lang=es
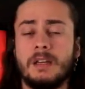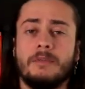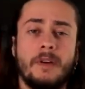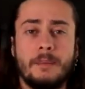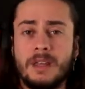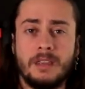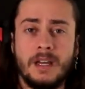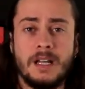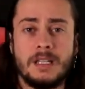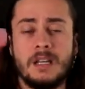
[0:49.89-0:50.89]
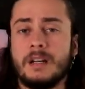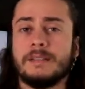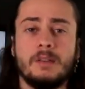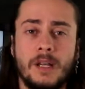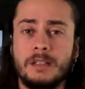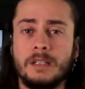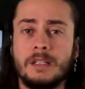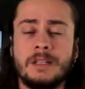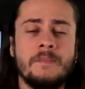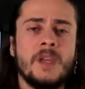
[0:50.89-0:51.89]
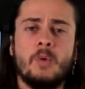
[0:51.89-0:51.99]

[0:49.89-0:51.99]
en farmacias, en restaurantes,